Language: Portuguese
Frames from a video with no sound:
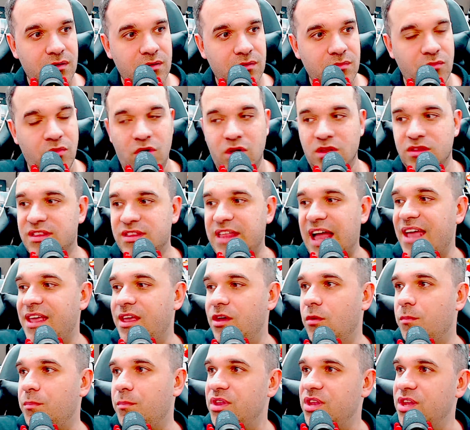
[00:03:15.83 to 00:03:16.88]
Bom, tá
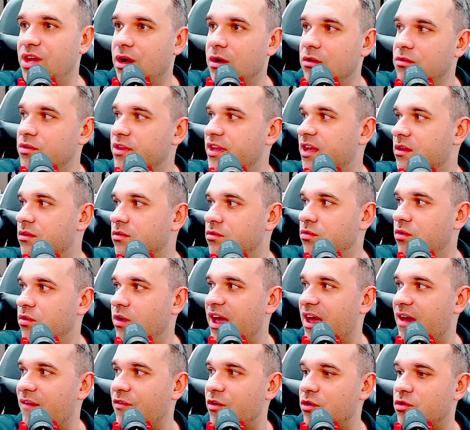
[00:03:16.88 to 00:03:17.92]
aí a opinião né, do
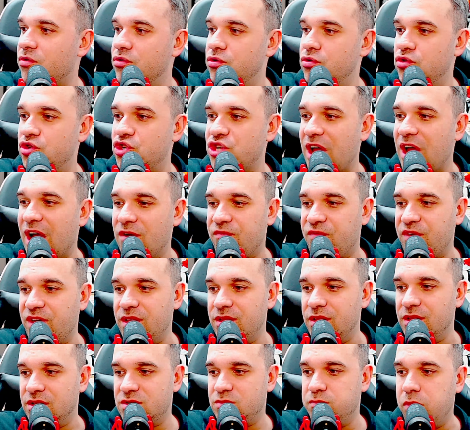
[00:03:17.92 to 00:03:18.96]
Everton e do Thiago
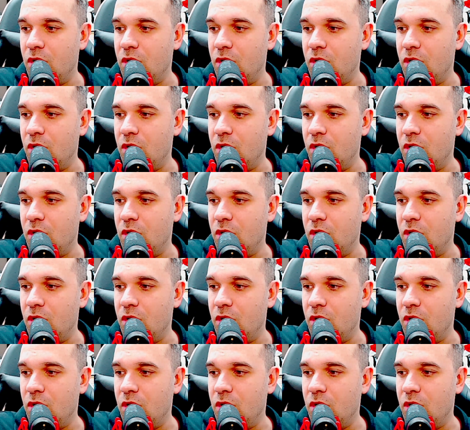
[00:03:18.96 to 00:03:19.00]
Fernandes.